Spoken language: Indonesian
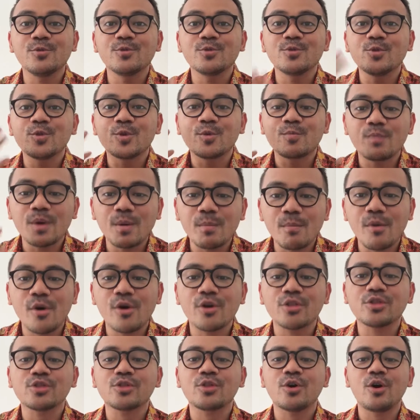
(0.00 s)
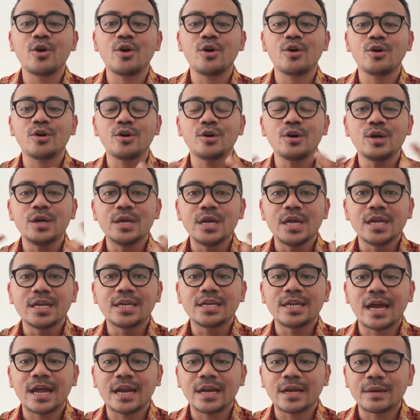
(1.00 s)
untuk memotong
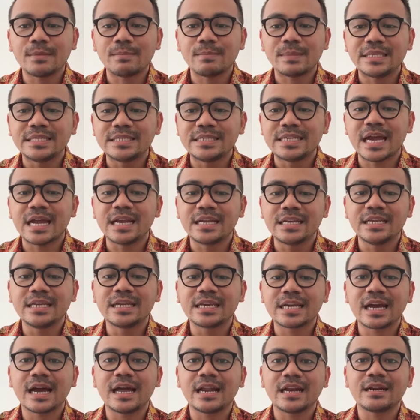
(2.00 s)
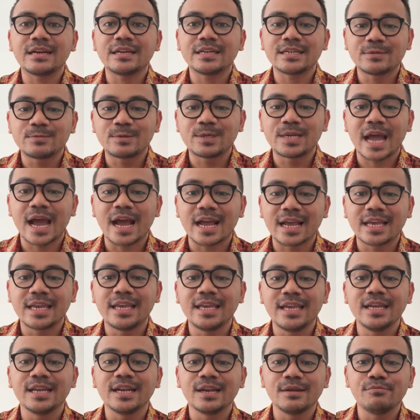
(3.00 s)
dan menjadikan
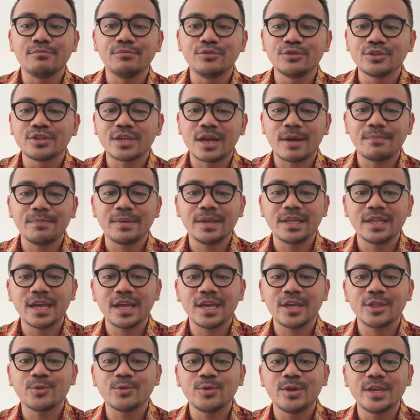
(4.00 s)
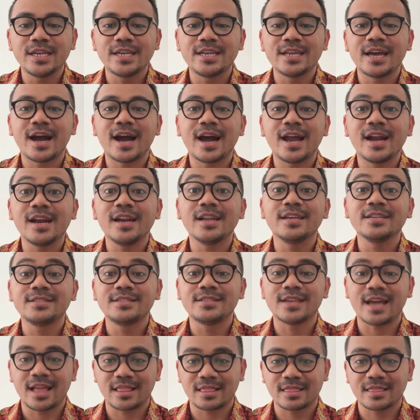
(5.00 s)
daging lembu sapinya itu hidangan
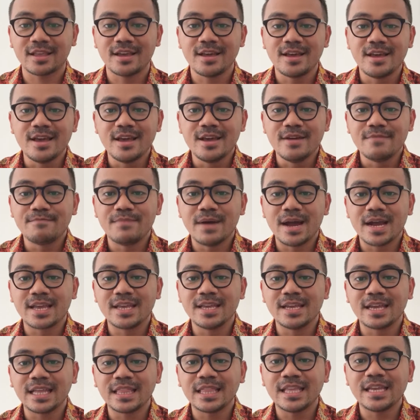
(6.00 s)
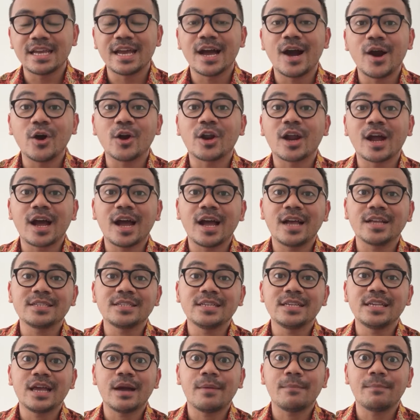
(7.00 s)
lezat bagi ketiga orang
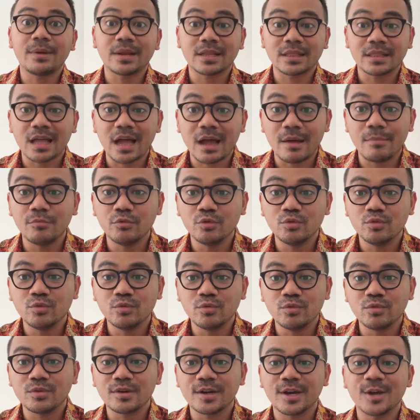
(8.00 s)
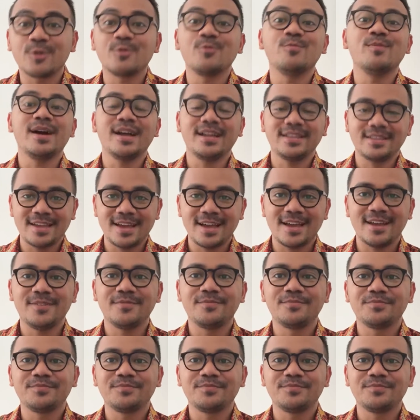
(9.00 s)
asing yang bertamu ke rumahnya.